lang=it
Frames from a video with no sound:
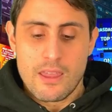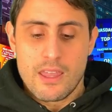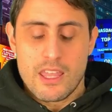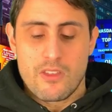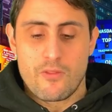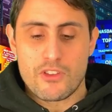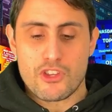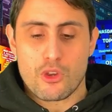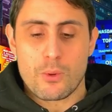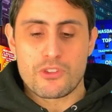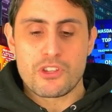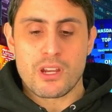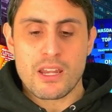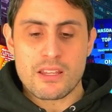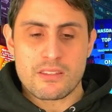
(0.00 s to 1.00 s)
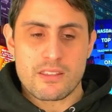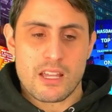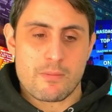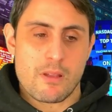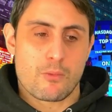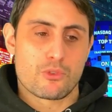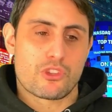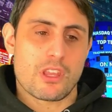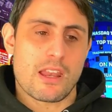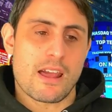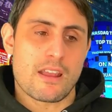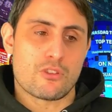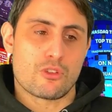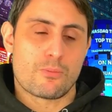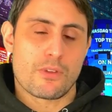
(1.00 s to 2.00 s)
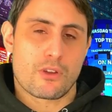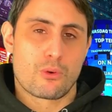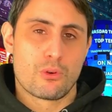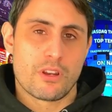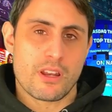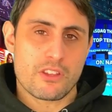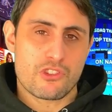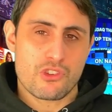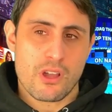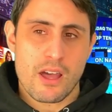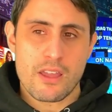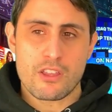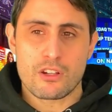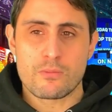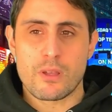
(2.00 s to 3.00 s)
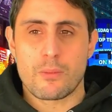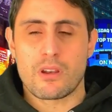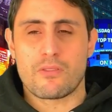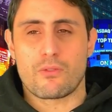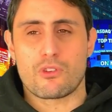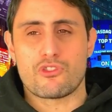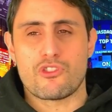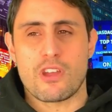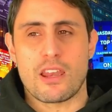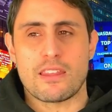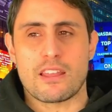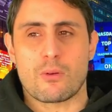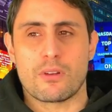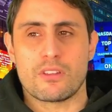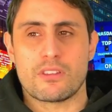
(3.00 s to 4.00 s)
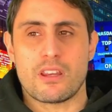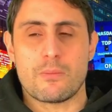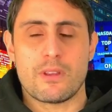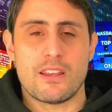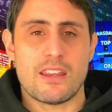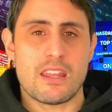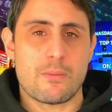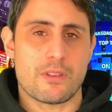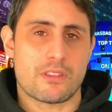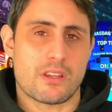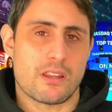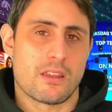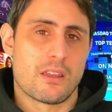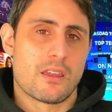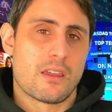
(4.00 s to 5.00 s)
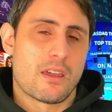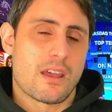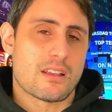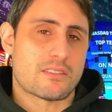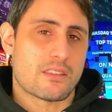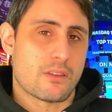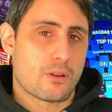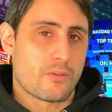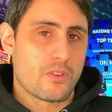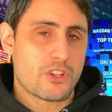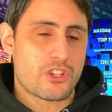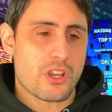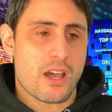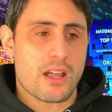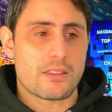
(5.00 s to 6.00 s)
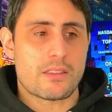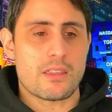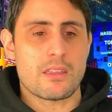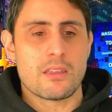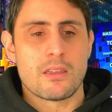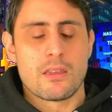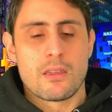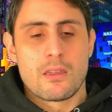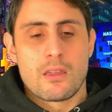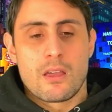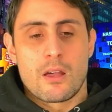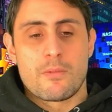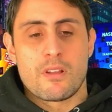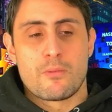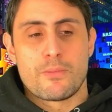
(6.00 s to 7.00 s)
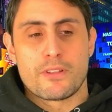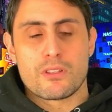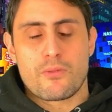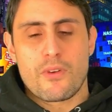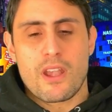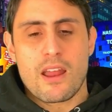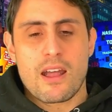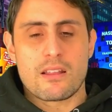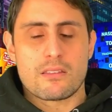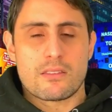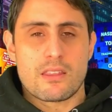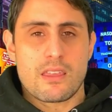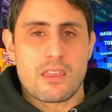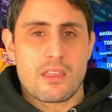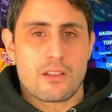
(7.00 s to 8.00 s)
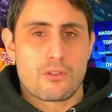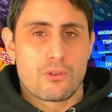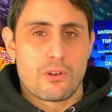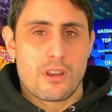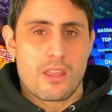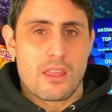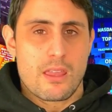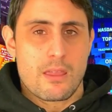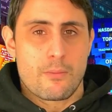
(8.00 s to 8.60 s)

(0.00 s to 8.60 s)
Invece come ciclistica abbiamo un telaio doppia culo in acciaio, abbiamo una forcella da 43 mm a steli rovesciati, abbiamo un petto frenante con le